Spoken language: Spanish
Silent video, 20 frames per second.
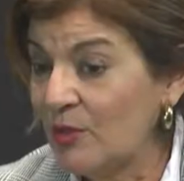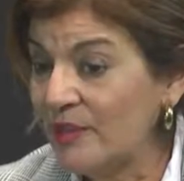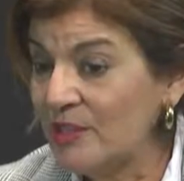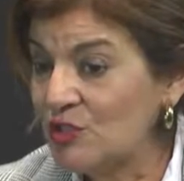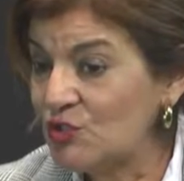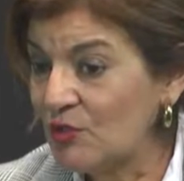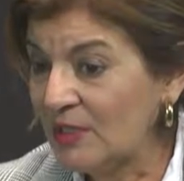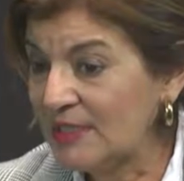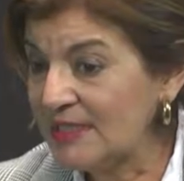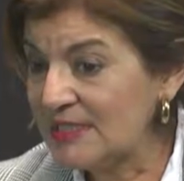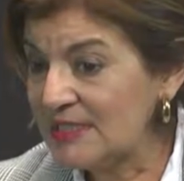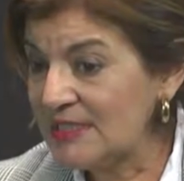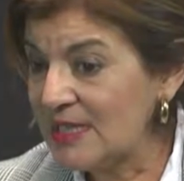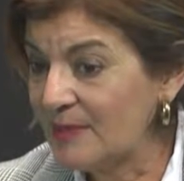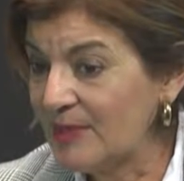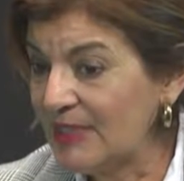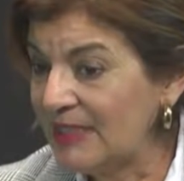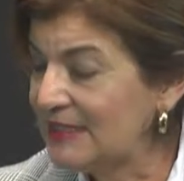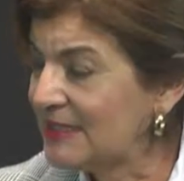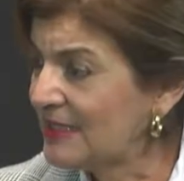he dicho antes, la
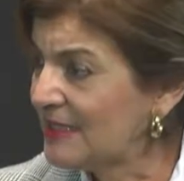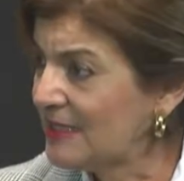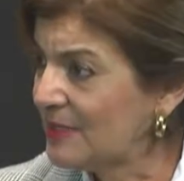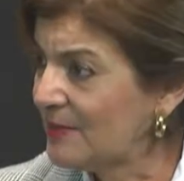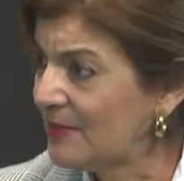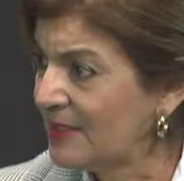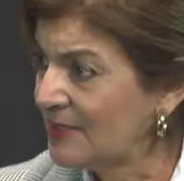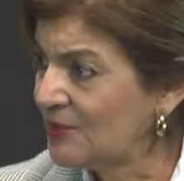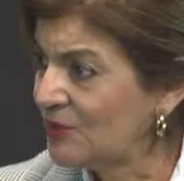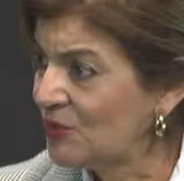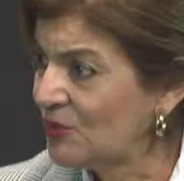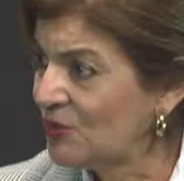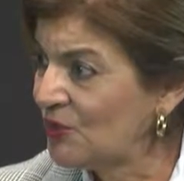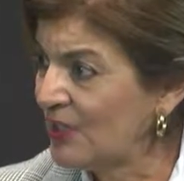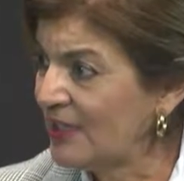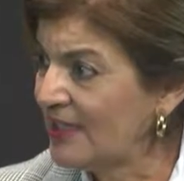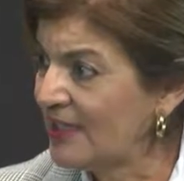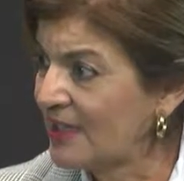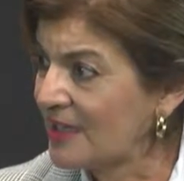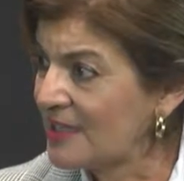vida te lleva, no
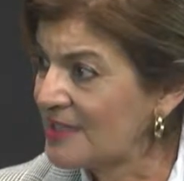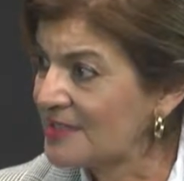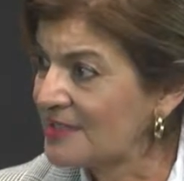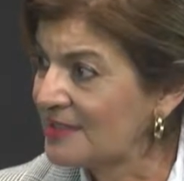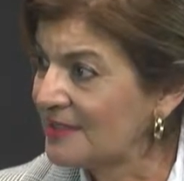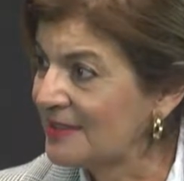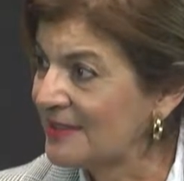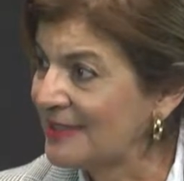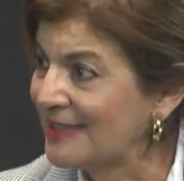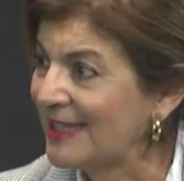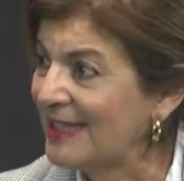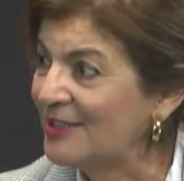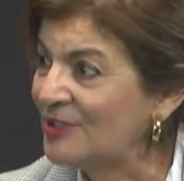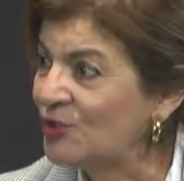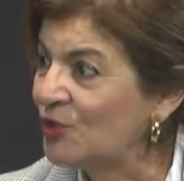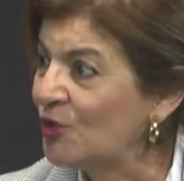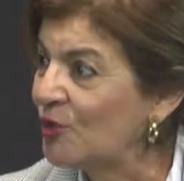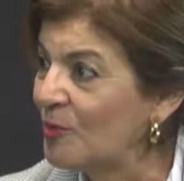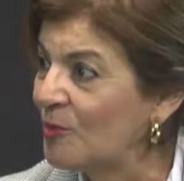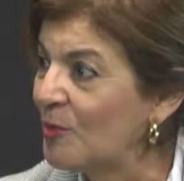eliges
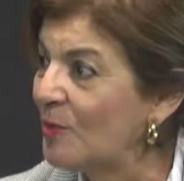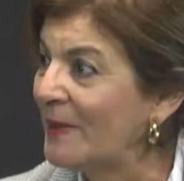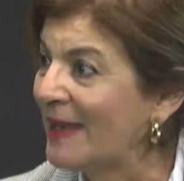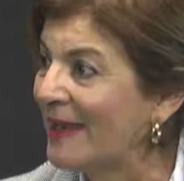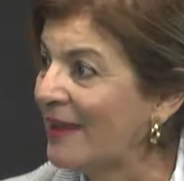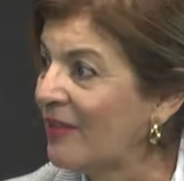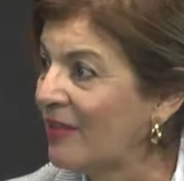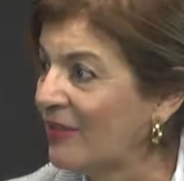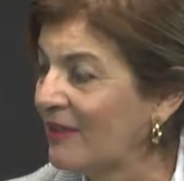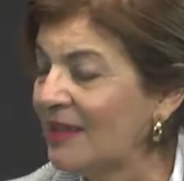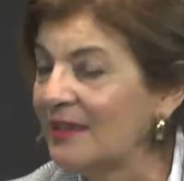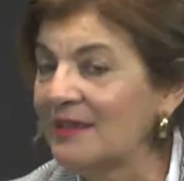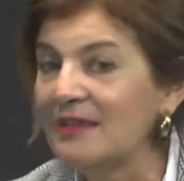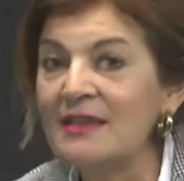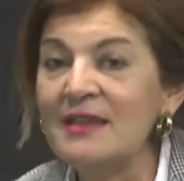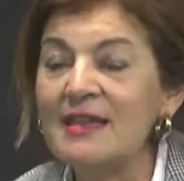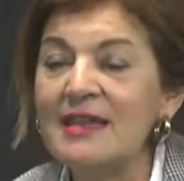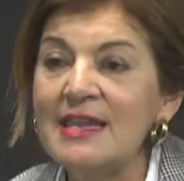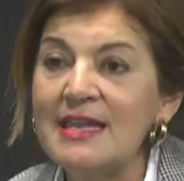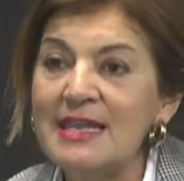tanto como parece
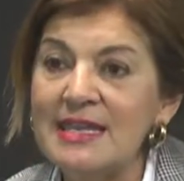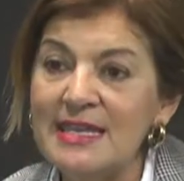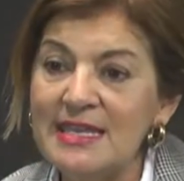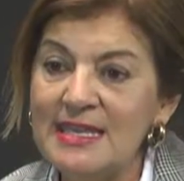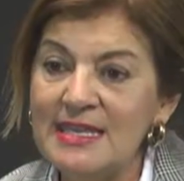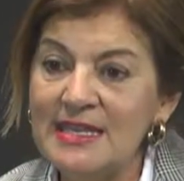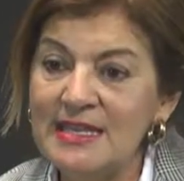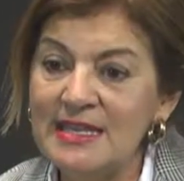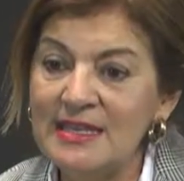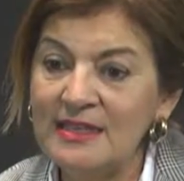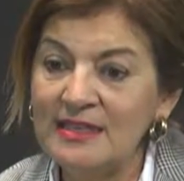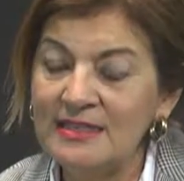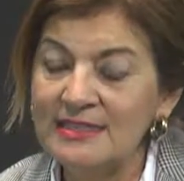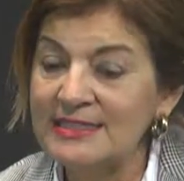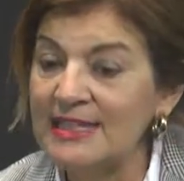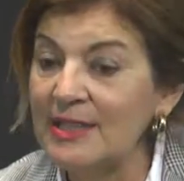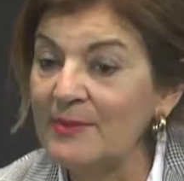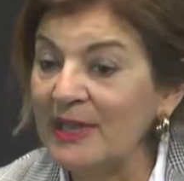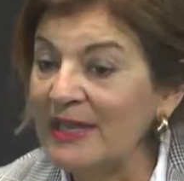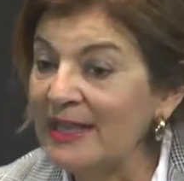y
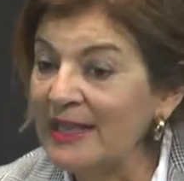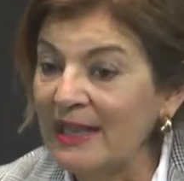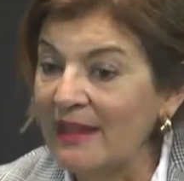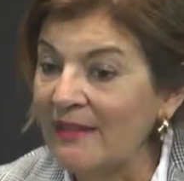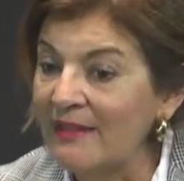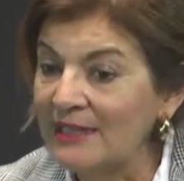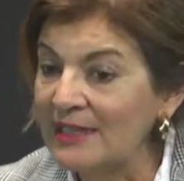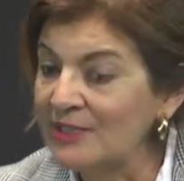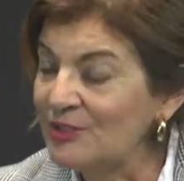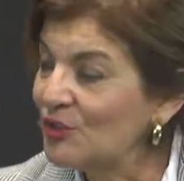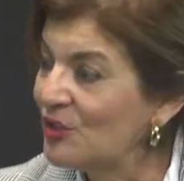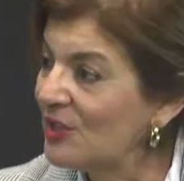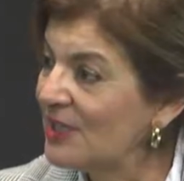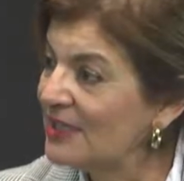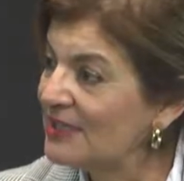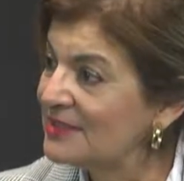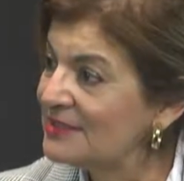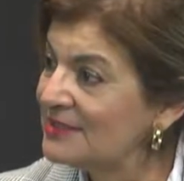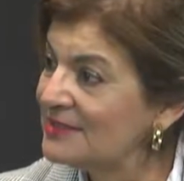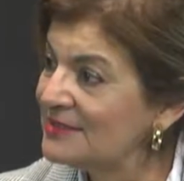se iban encadenando
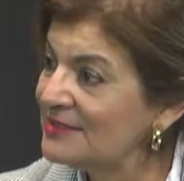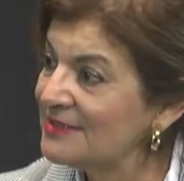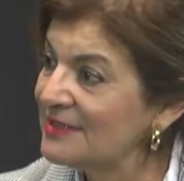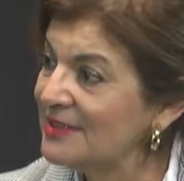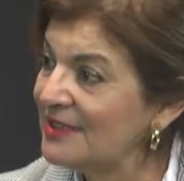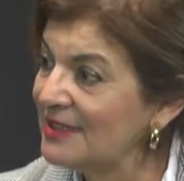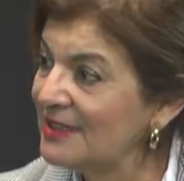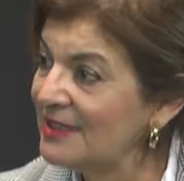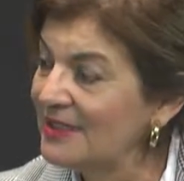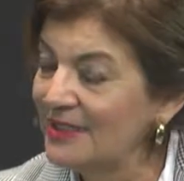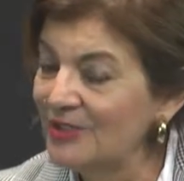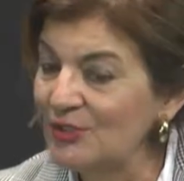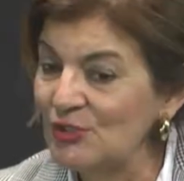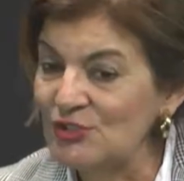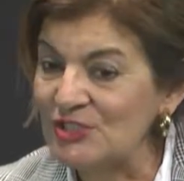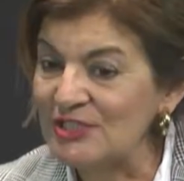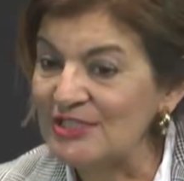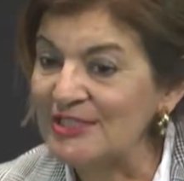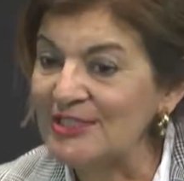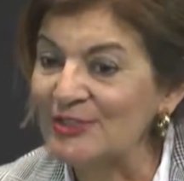las,
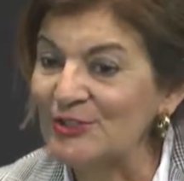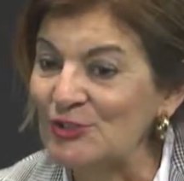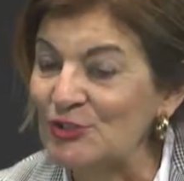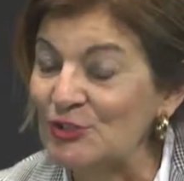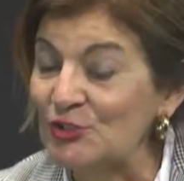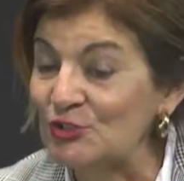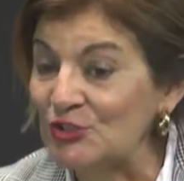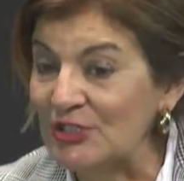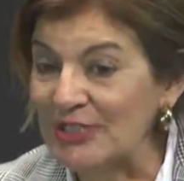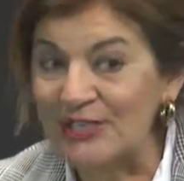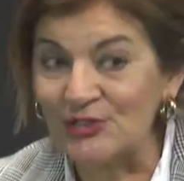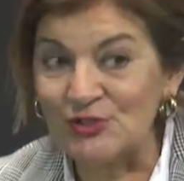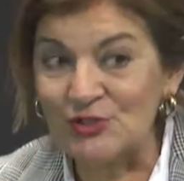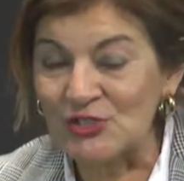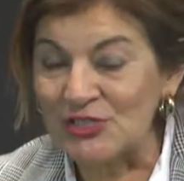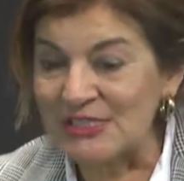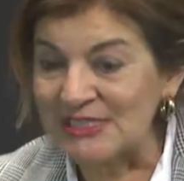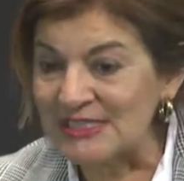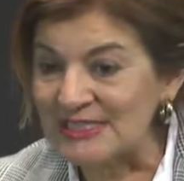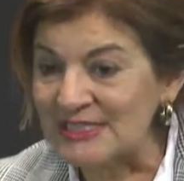los distintos
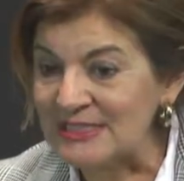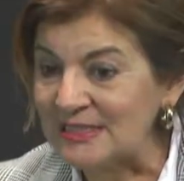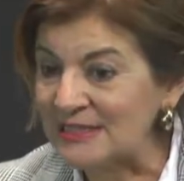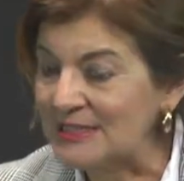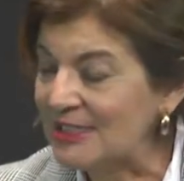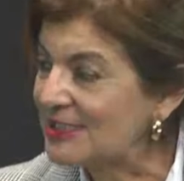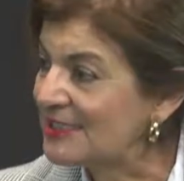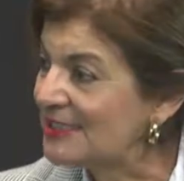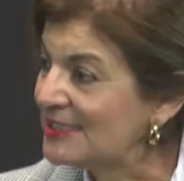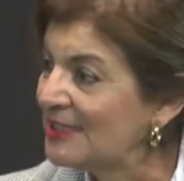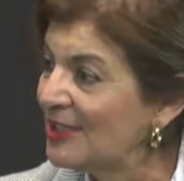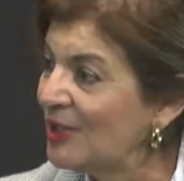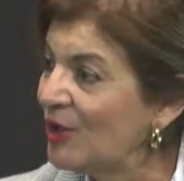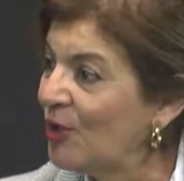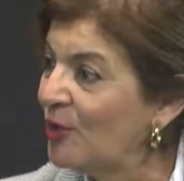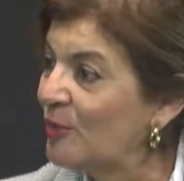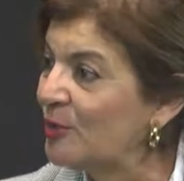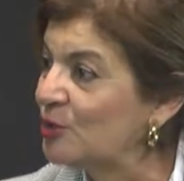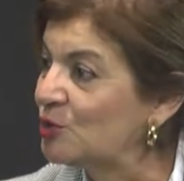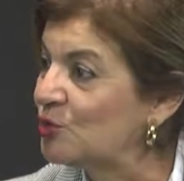contratos, las distintas
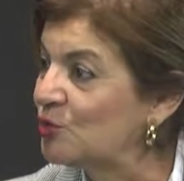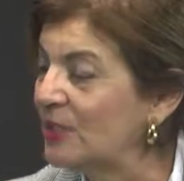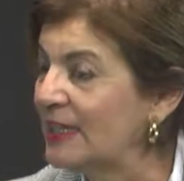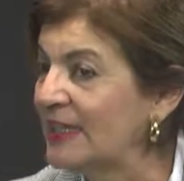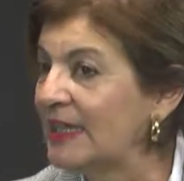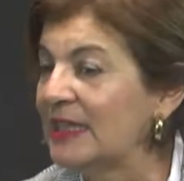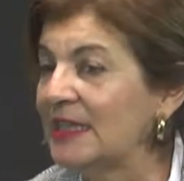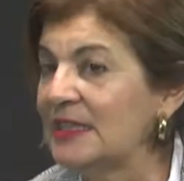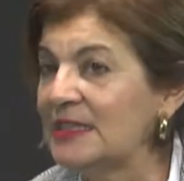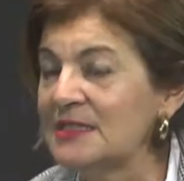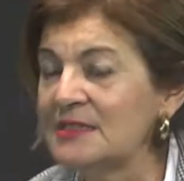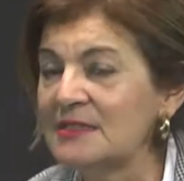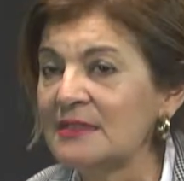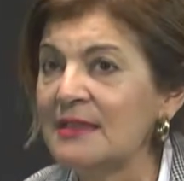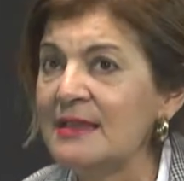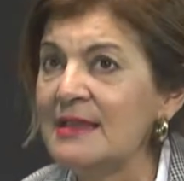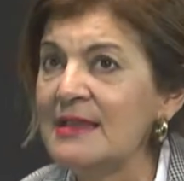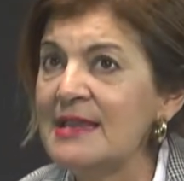oportunidades.